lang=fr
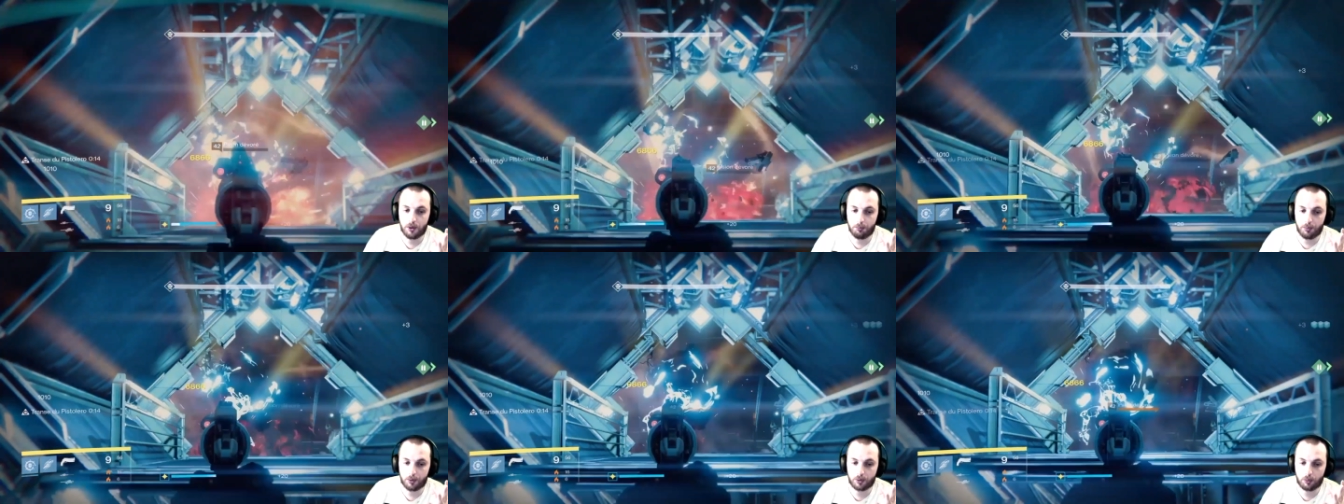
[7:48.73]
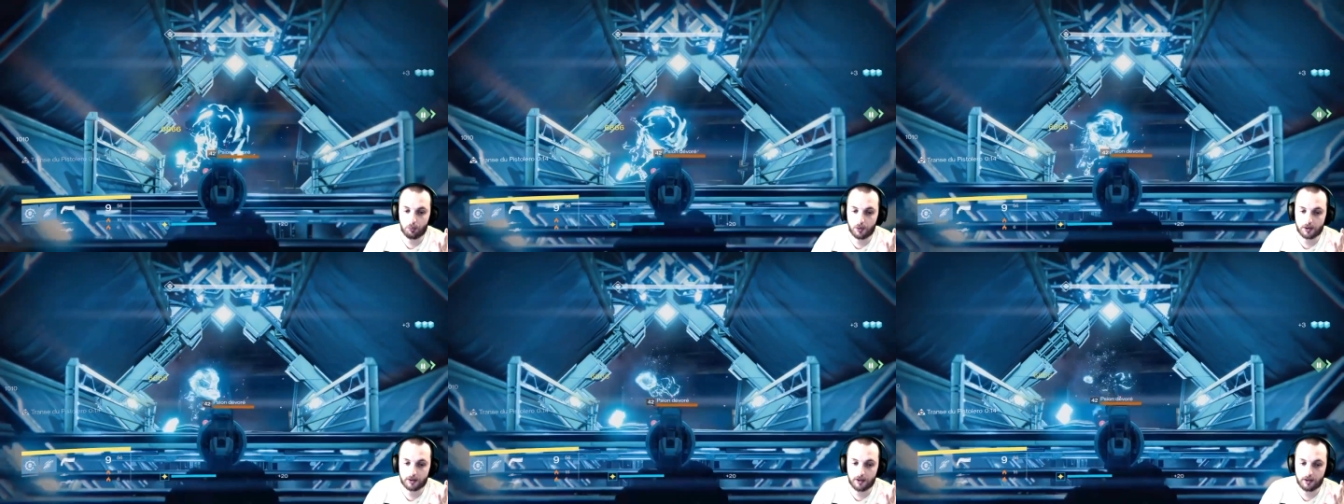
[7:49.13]
Au tout début
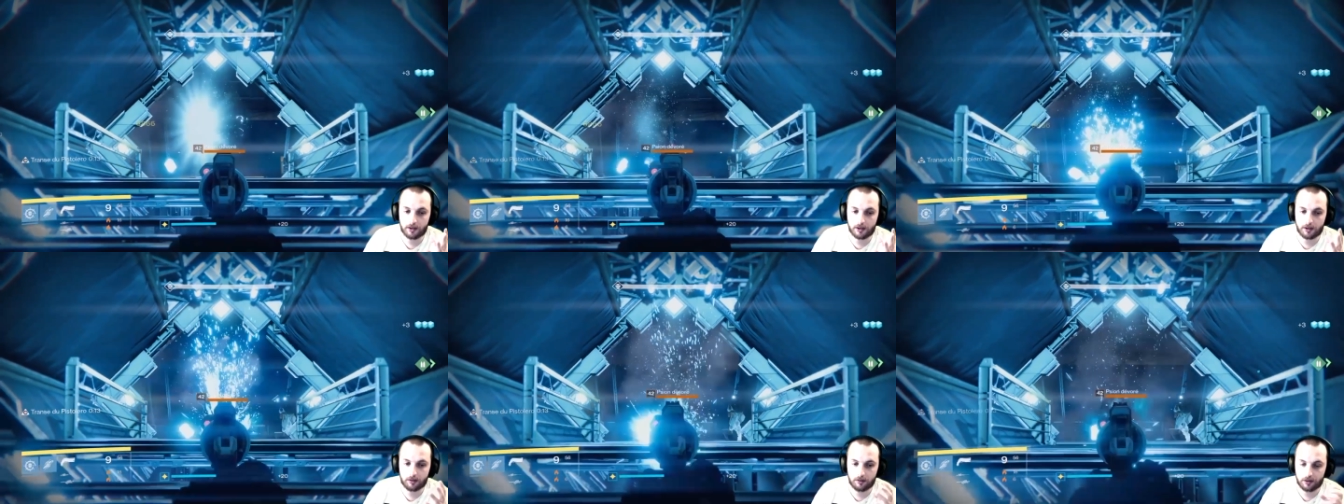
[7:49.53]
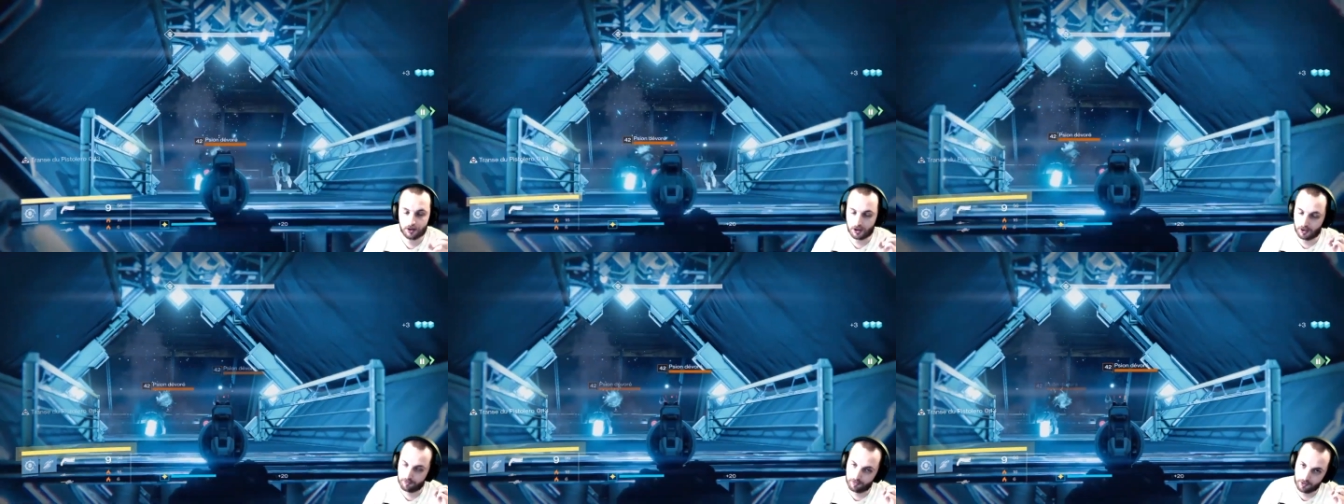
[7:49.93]
sur Warzat,
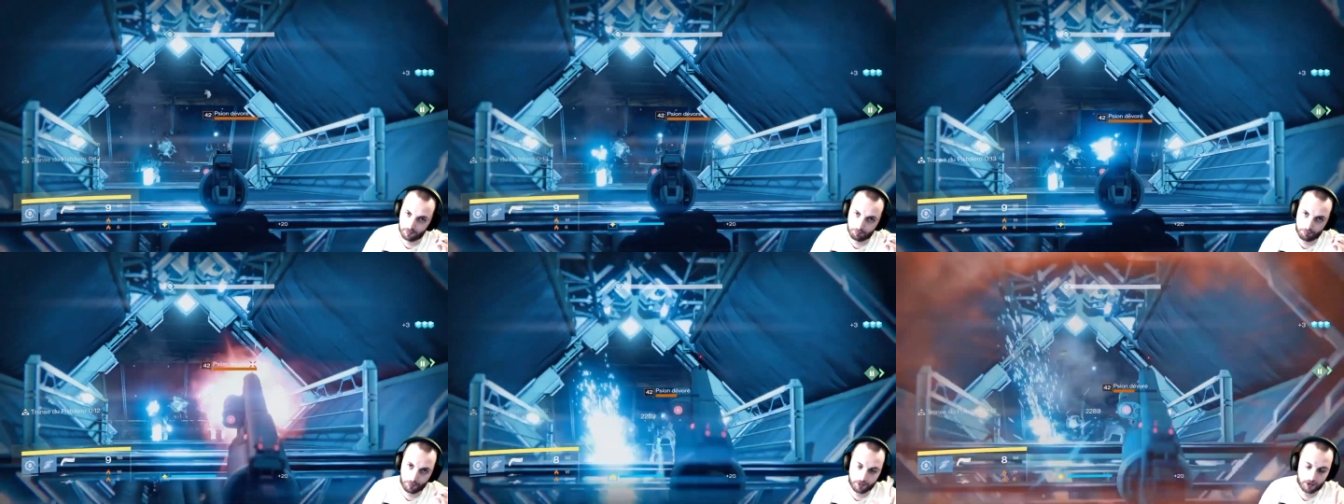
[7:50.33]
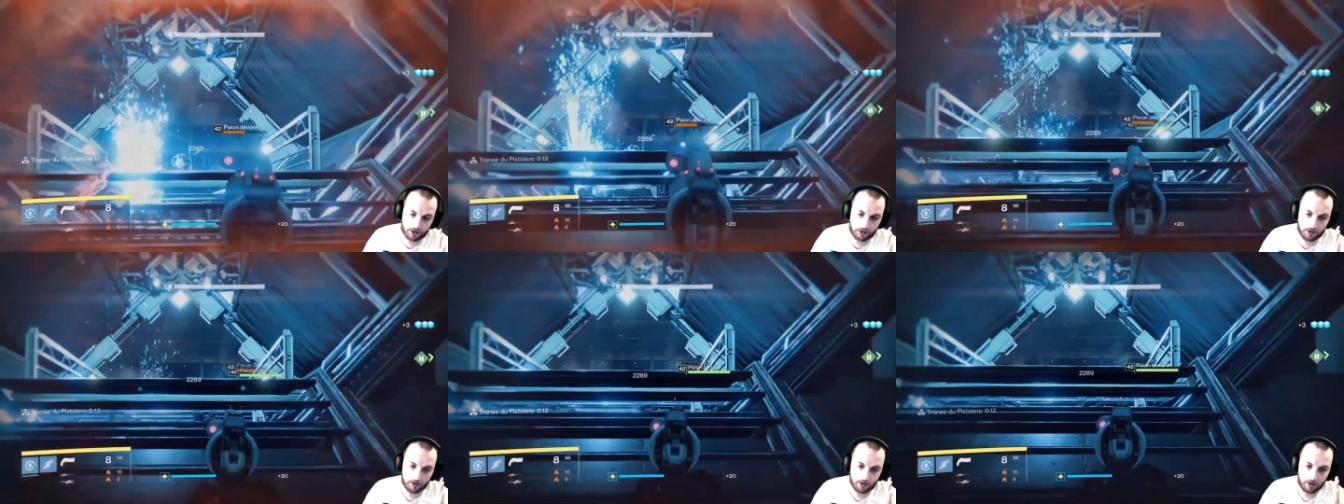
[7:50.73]
j'arrive à les
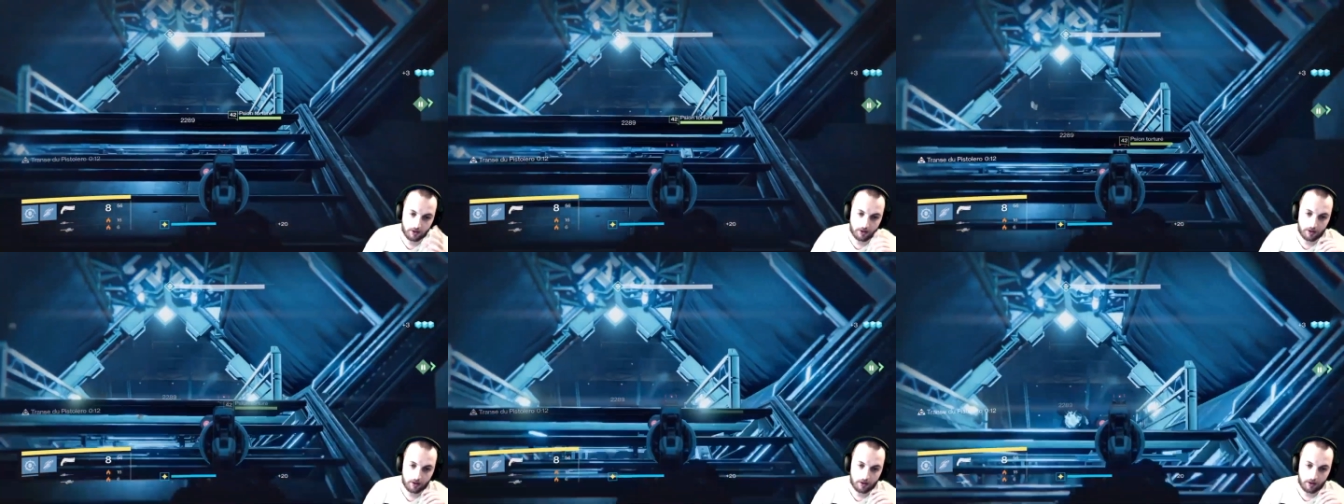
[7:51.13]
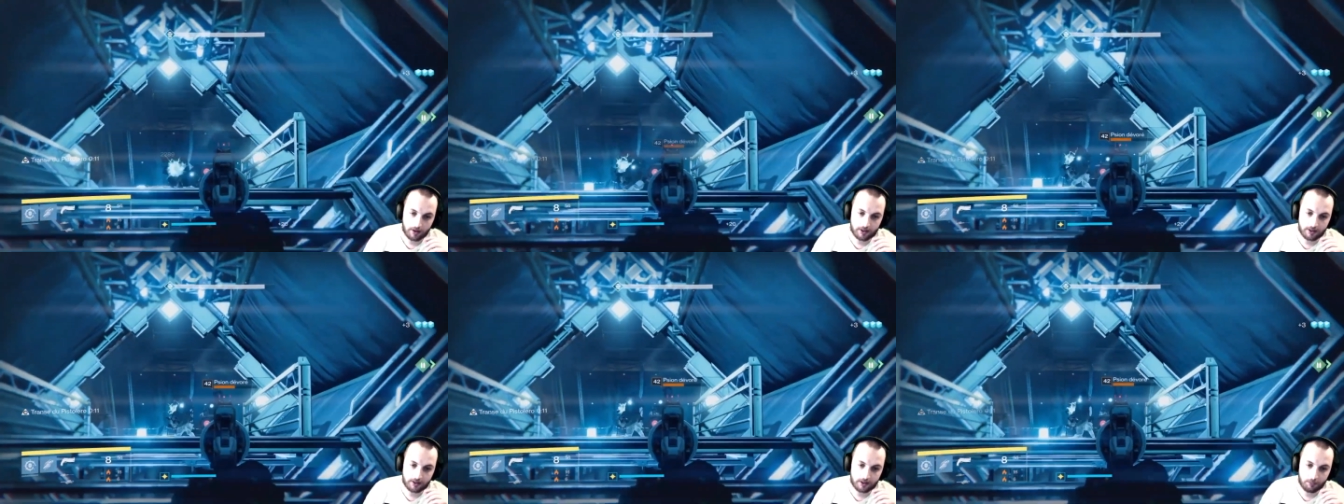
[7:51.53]
péter,
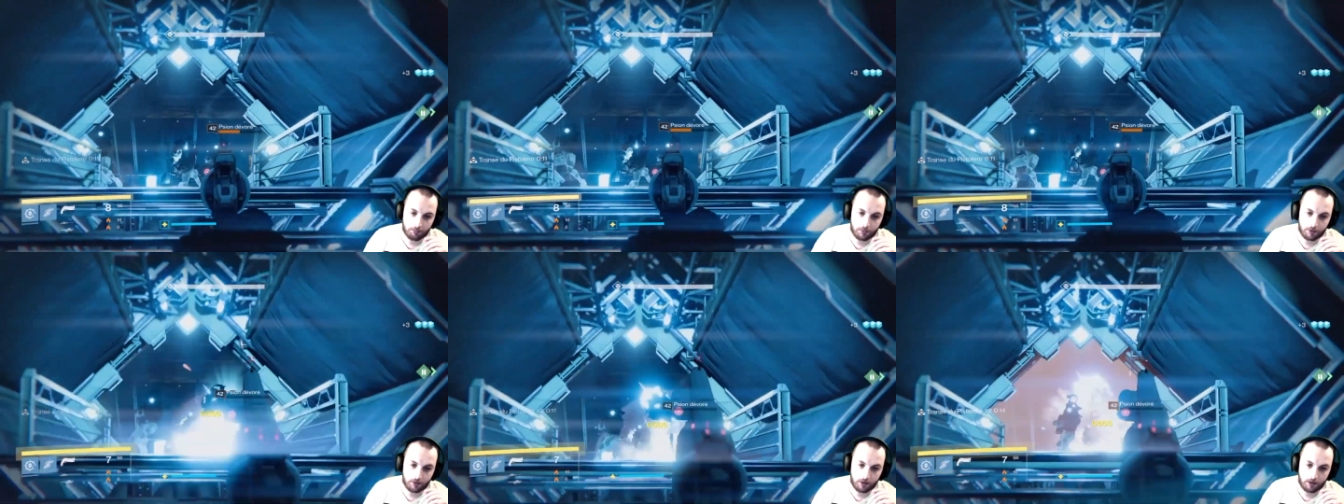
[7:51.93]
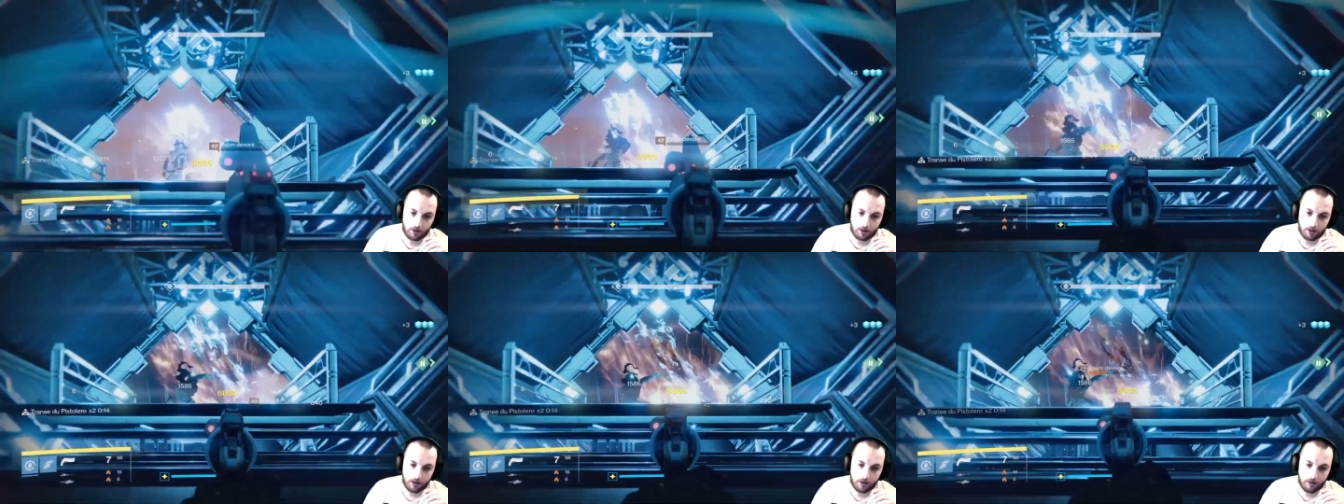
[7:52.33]
assez simple.
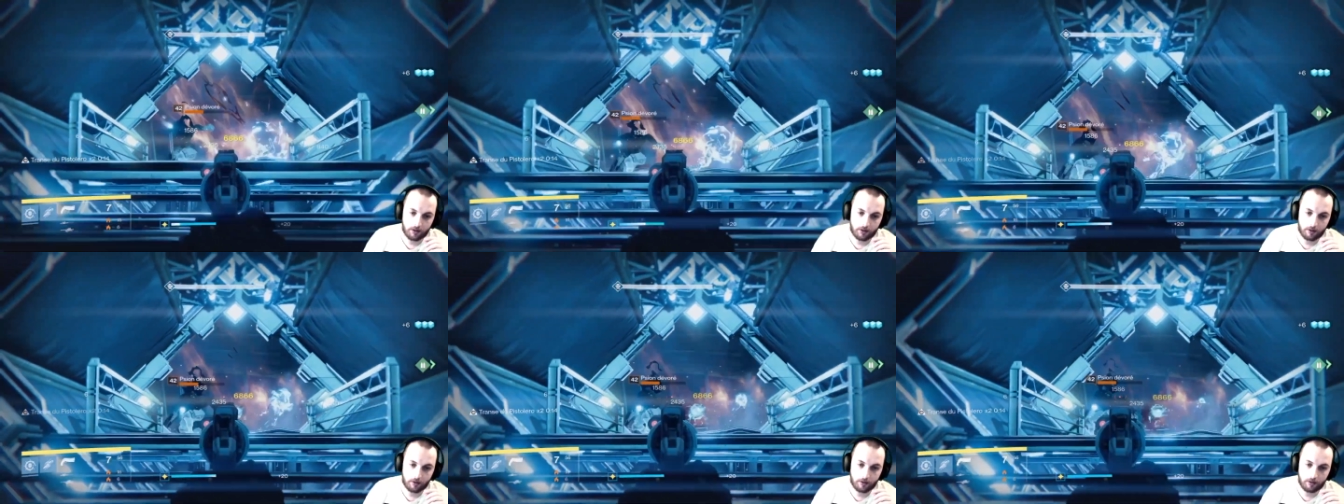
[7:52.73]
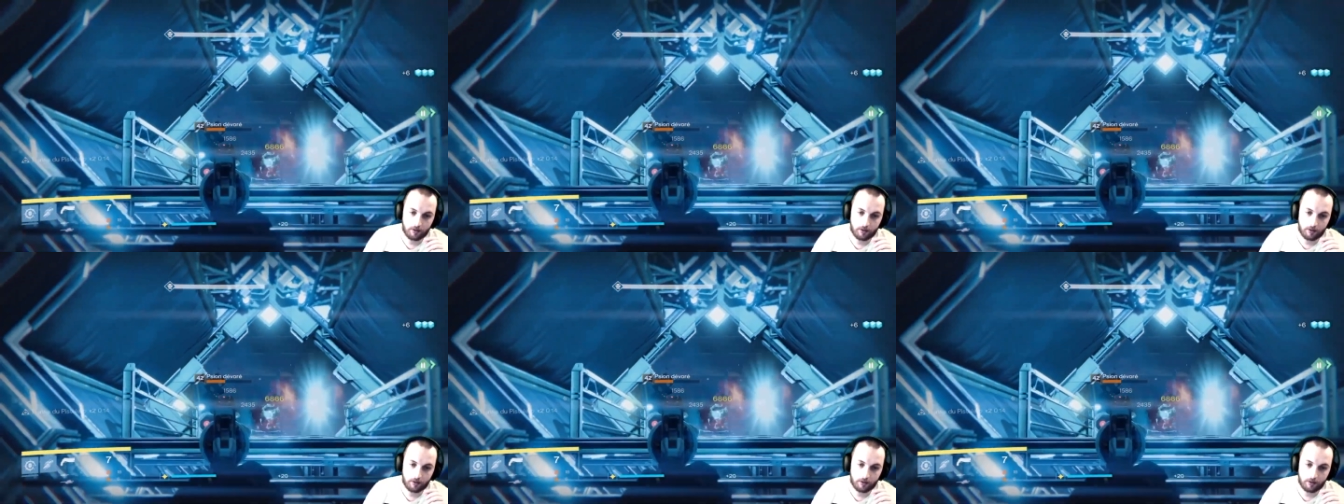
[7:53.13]
Et